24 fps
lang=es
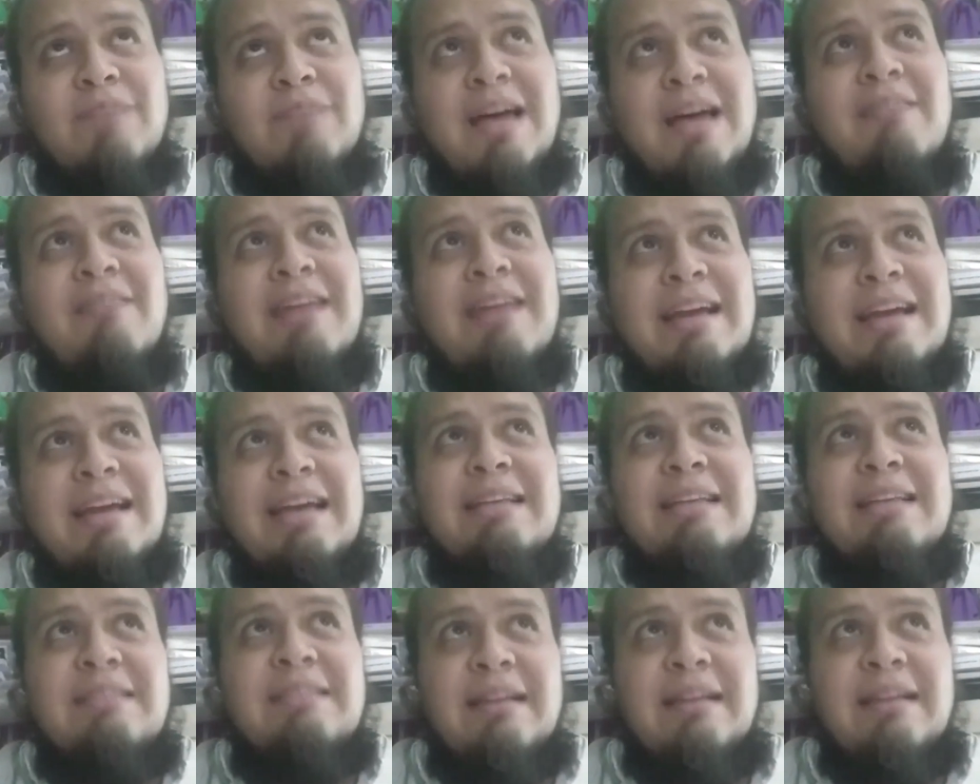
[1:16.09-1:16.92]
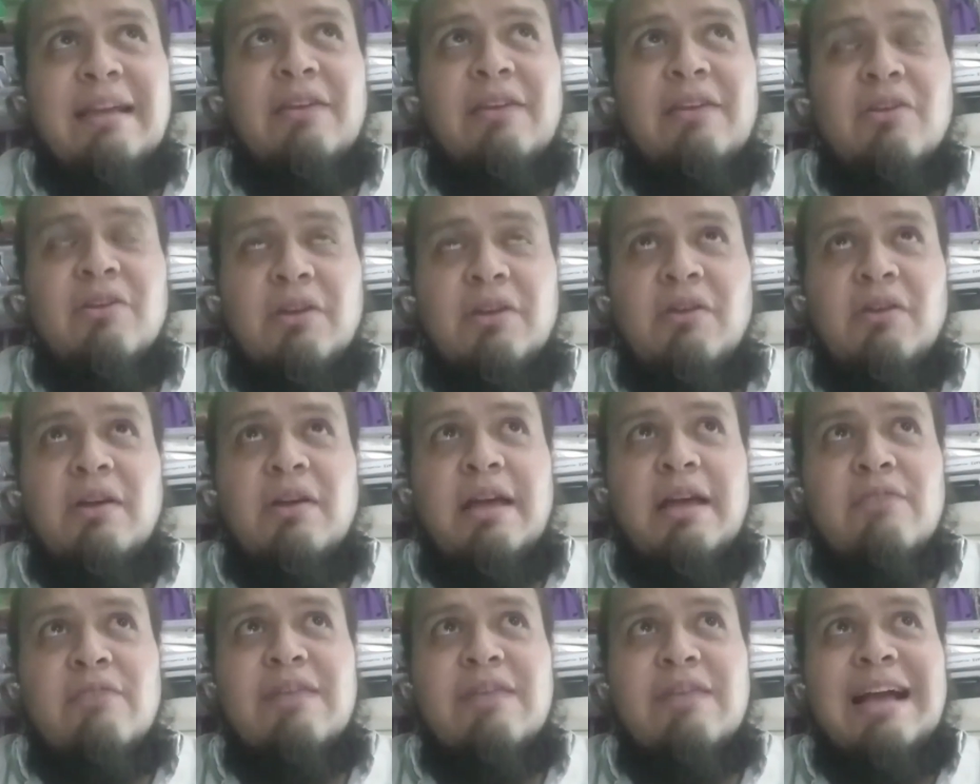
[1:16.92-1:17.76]
Habría que decir que yo creo que
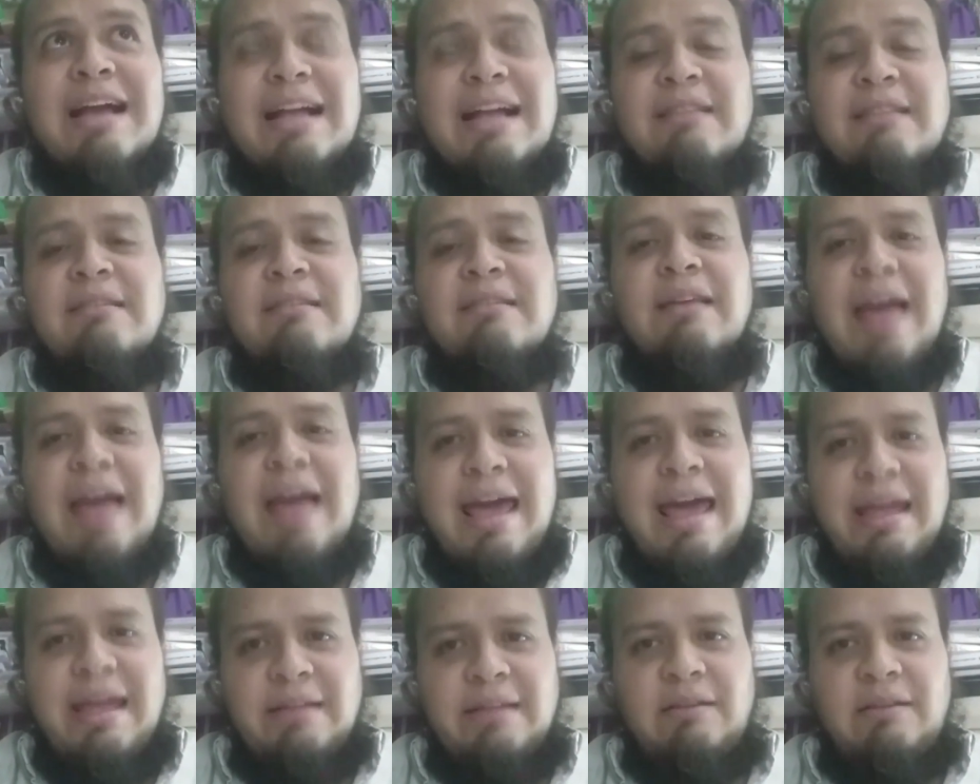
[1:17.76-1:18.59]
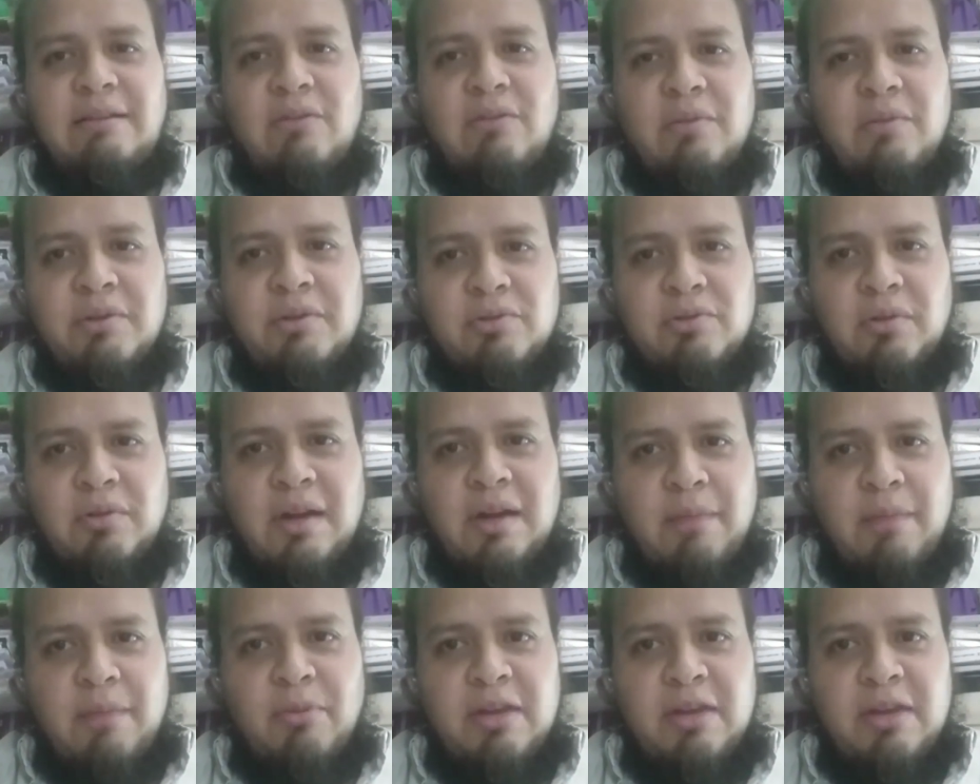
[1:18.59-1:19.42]
hay una cantidad de gente volviendo sobre
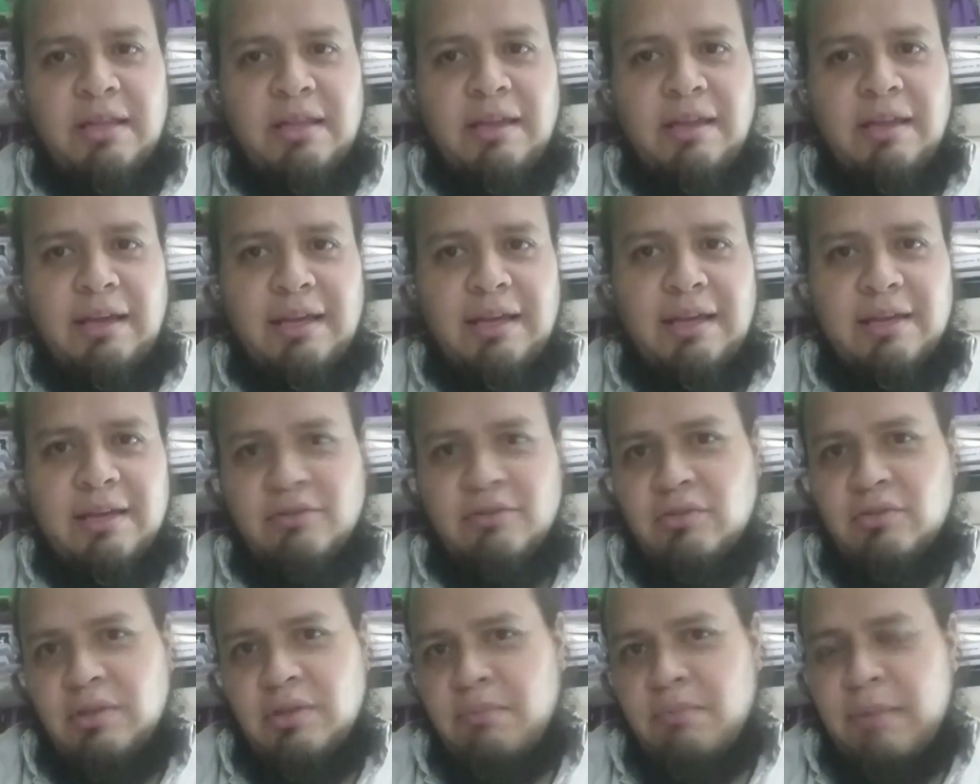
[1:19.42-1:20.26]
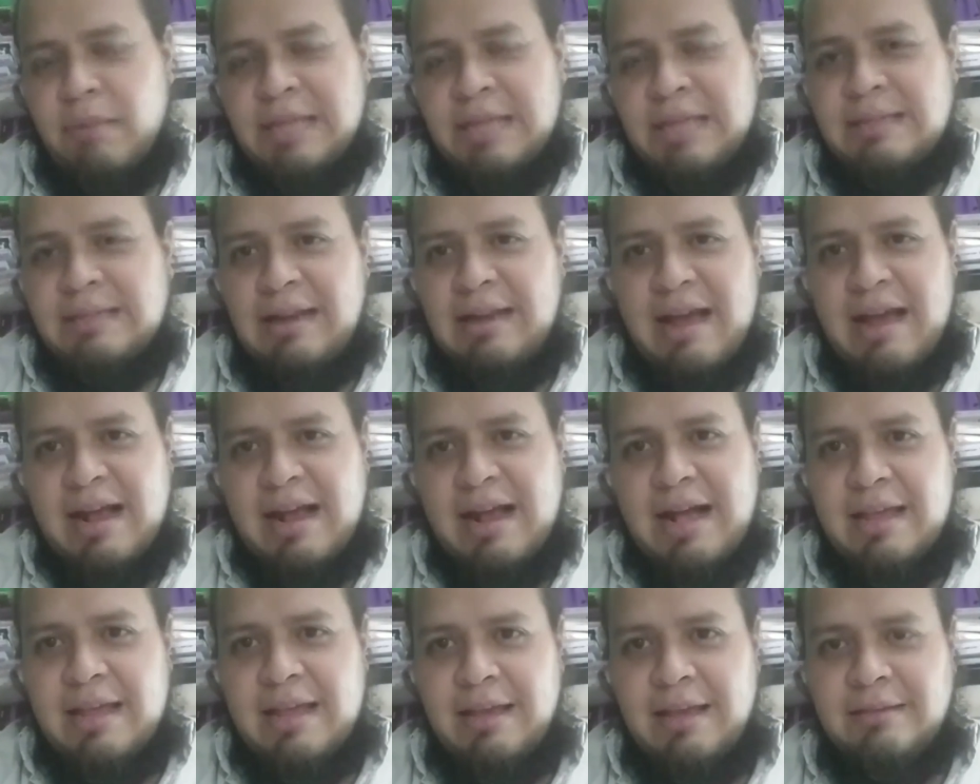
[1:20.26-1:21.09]
la política y eso se expresa en las
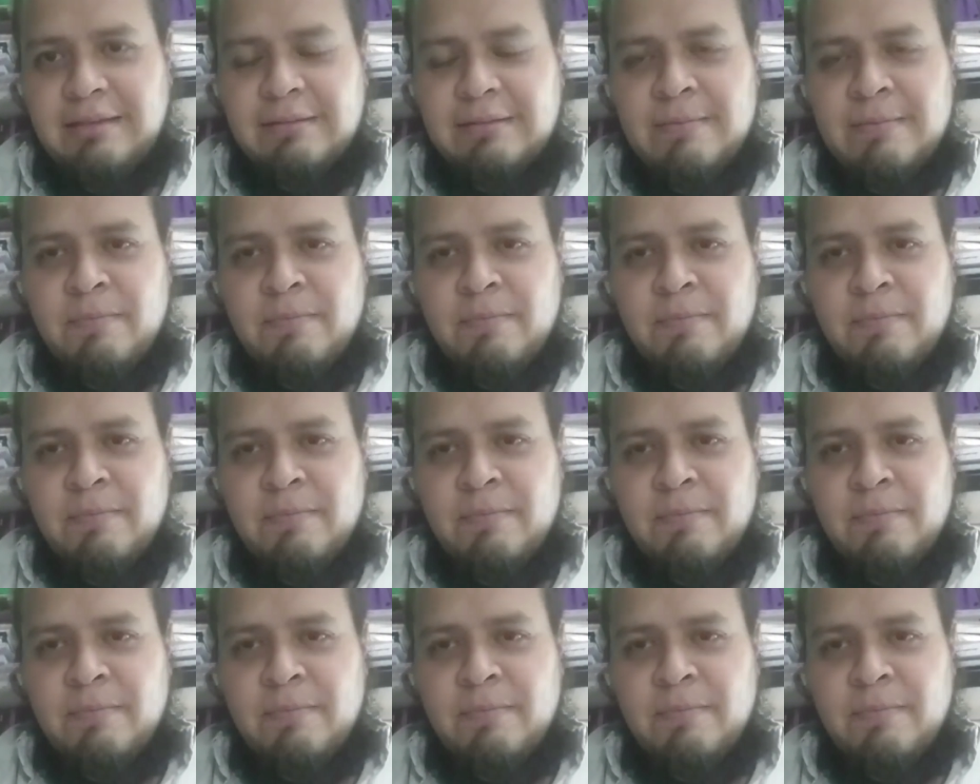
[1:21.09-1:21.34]
calles